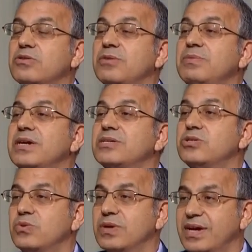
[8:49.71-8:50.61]
جميع
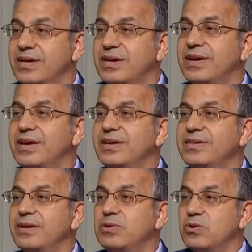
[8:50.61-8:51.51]
السكان
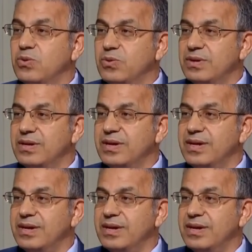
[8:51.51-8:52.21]
يملكون